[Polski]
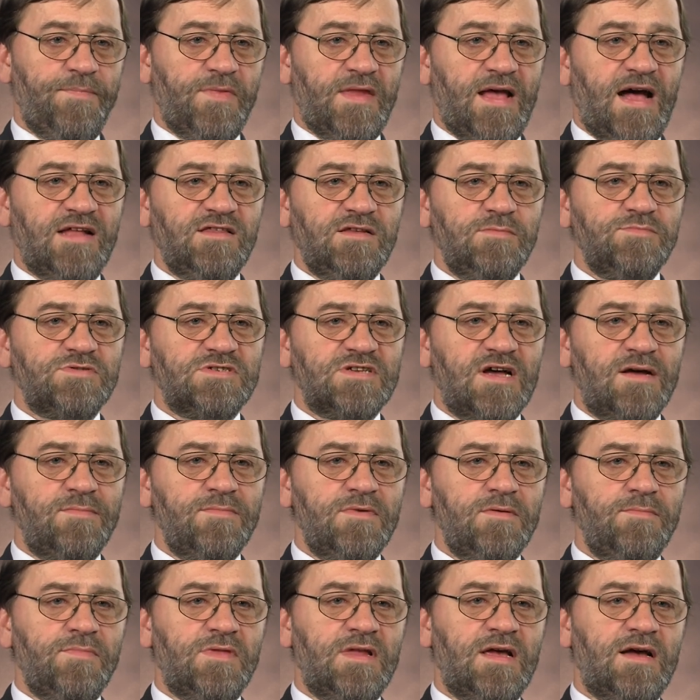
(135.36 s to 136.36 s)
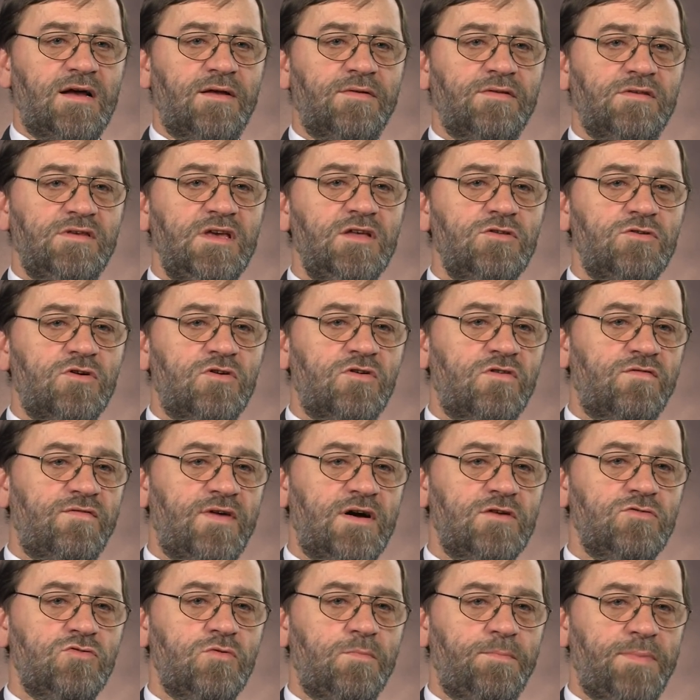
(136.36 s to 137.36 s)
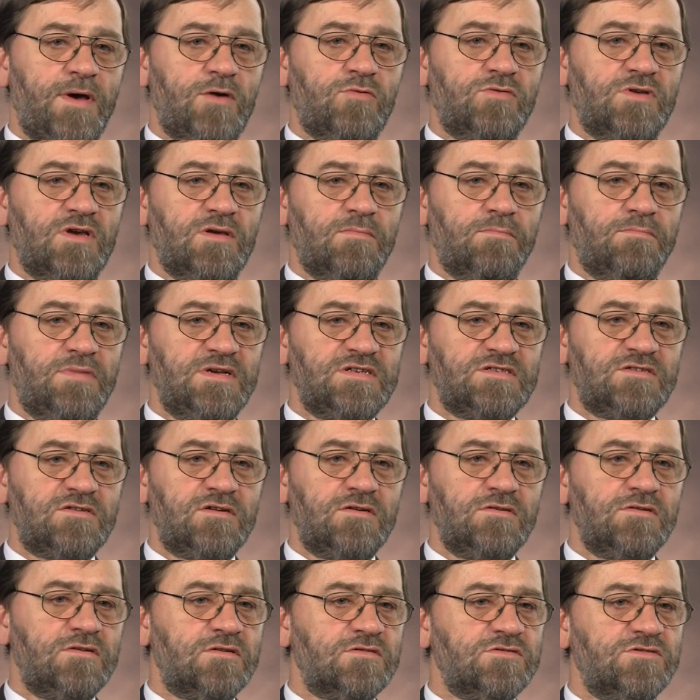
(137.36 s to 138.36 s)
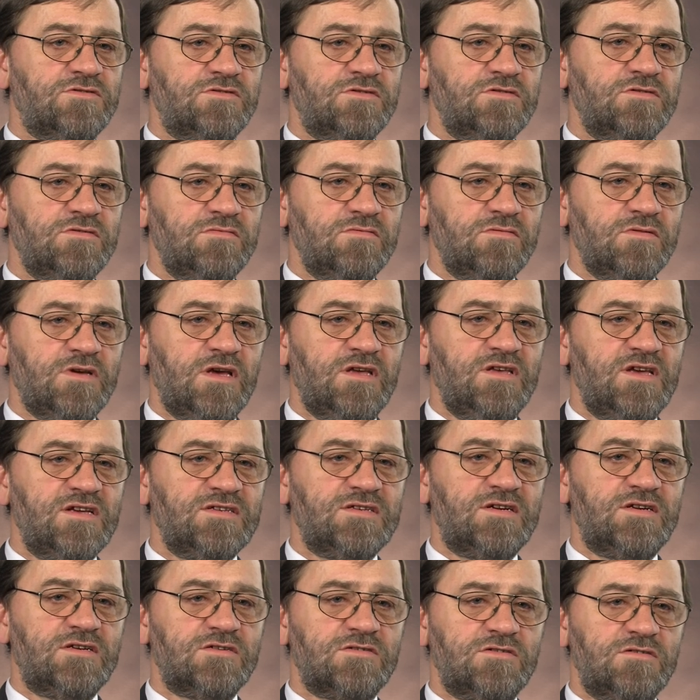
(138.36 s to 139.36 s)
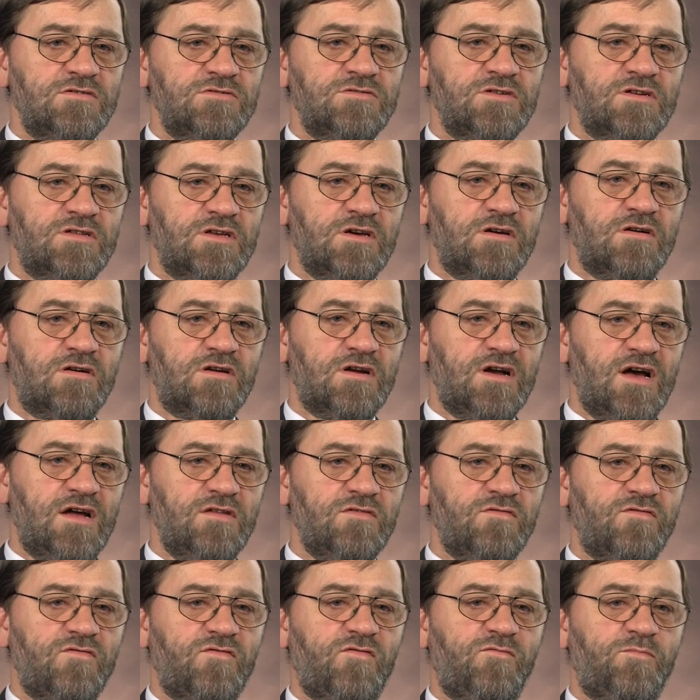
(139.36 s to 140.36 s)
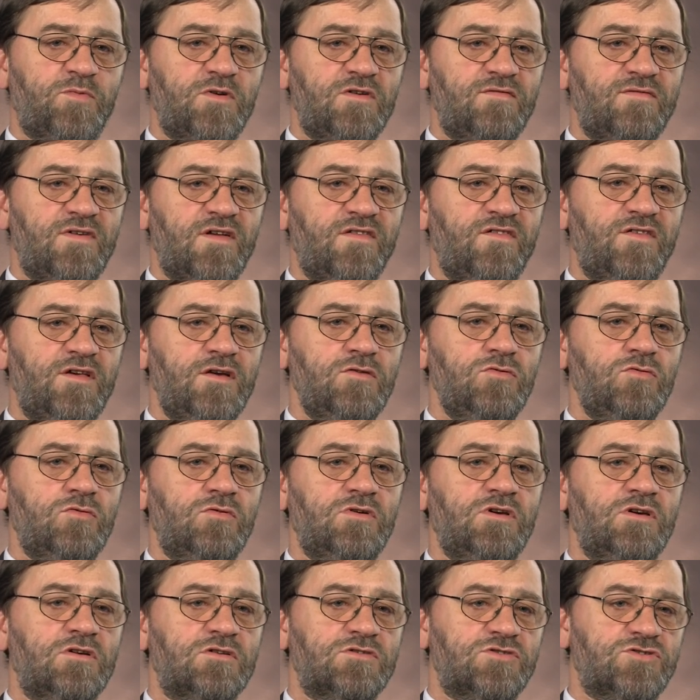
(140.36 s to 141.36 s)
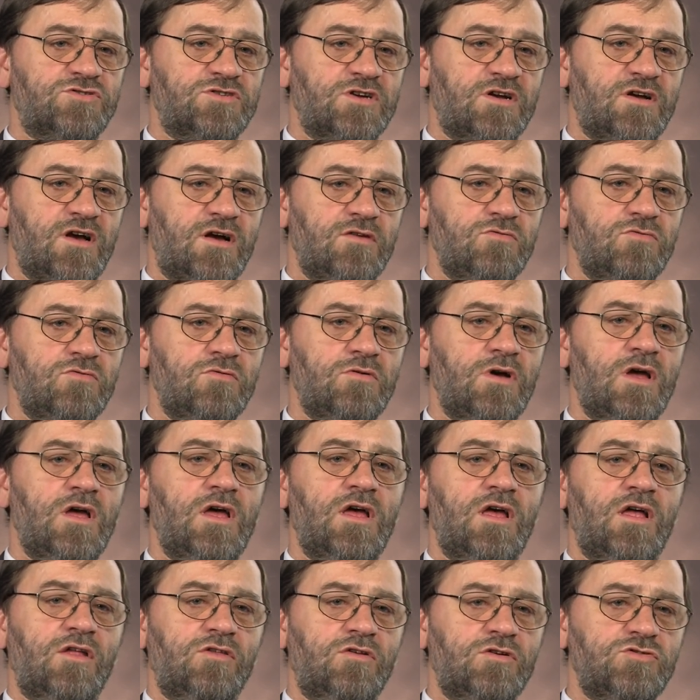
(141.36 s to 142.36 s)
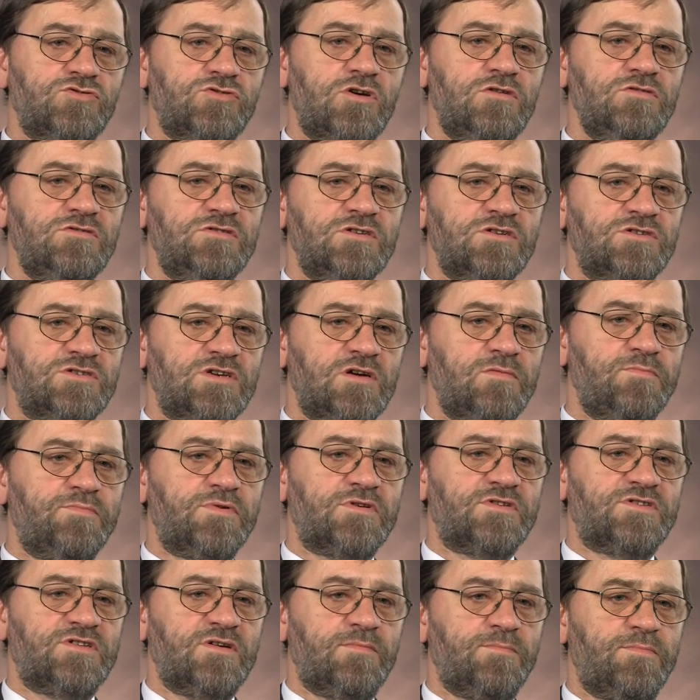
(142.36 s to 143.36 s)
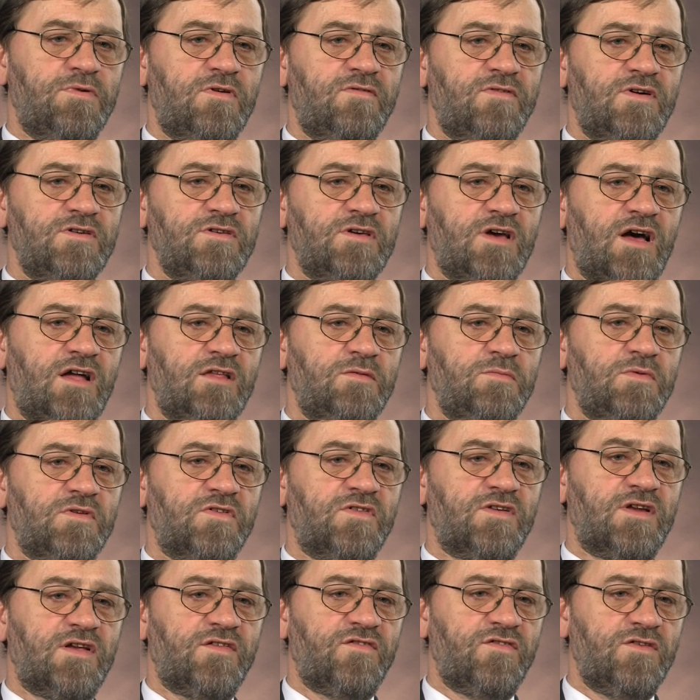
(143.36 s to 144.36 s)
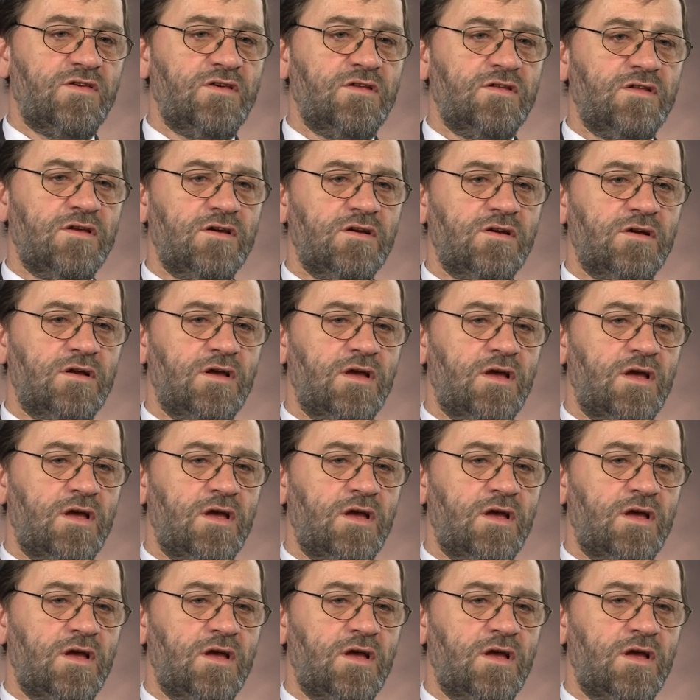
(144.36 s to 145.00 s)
a tym samym na niedochowaniu pełnej bezstronności i niezależności tych organów w prowadzeniu i rozstrzyganiu toczących się postępowań administracyjnych